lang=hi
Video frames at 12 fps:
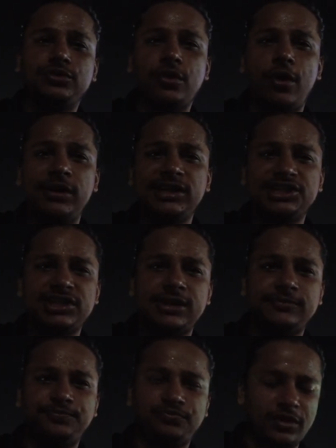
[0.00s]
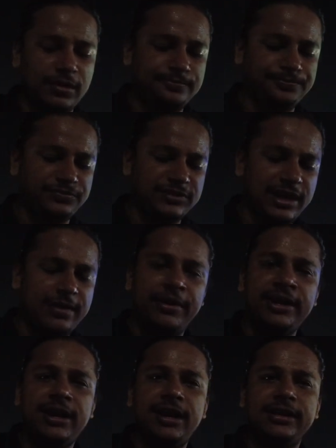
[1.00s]
कॉर्न के साथ
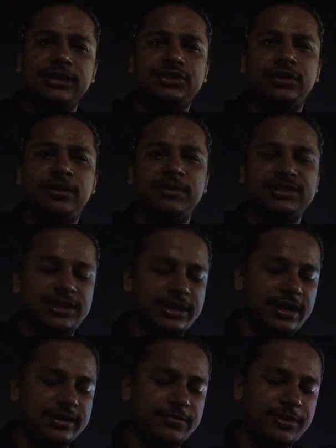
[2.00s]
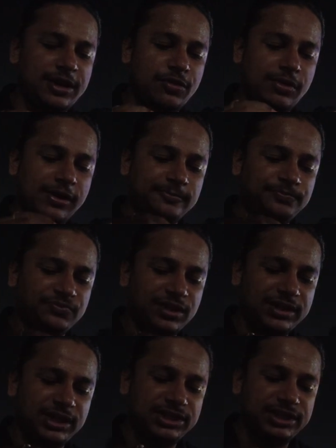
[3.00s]
लेमन डाल के थोड़ा मसाला डाल के बना हुआ
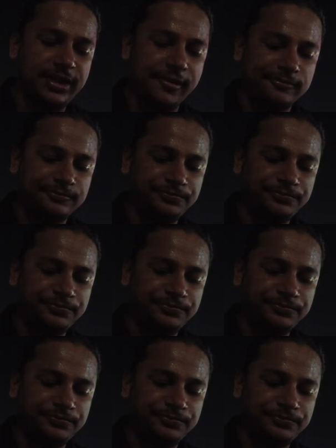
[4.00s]
है टेस्टी है